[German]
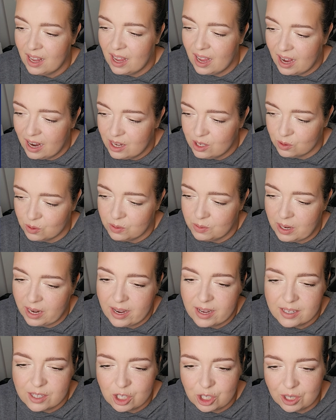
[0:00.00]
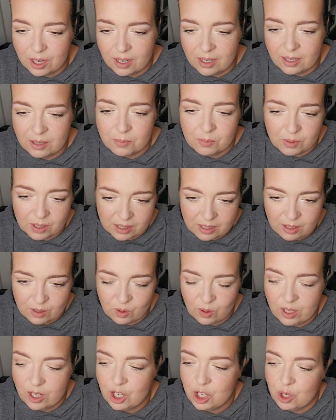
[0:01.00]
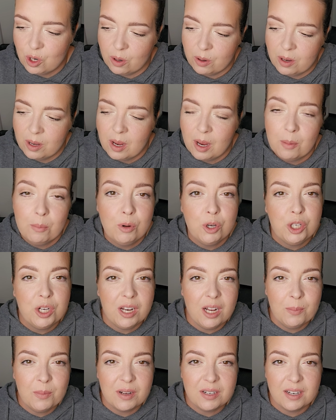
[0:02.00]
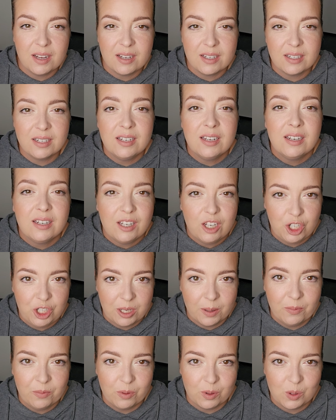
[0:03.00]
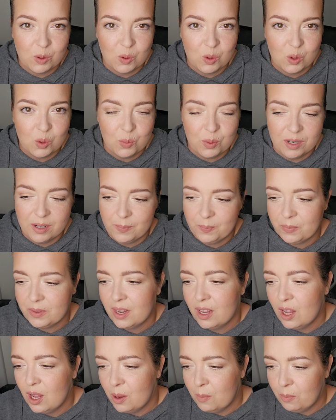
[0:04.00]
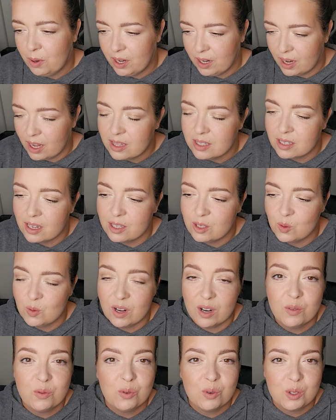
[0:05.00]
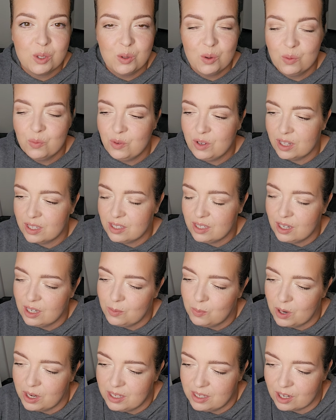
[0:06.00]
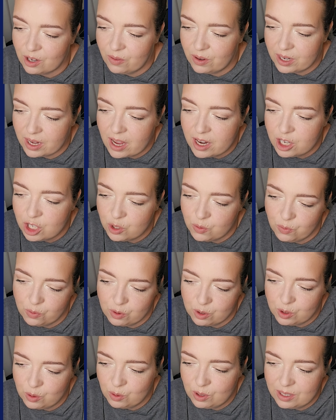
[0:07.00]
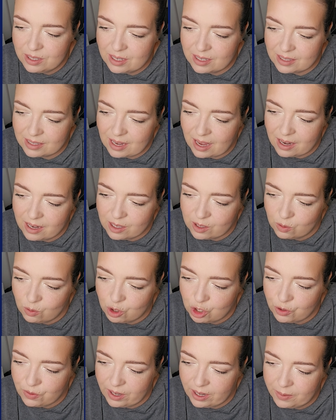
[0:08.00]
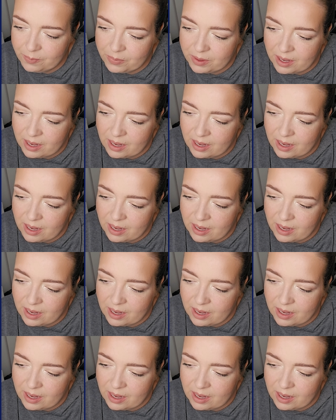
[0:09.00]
Also der erste Schritt, das siehst du hier schon, besteht immer darin, die Stammfunktion zu bilden. Bei ganz rationalen Funktionen, wie jetzt hier bei dieser quadratischen Funktion, ist das gar nicht so schwer.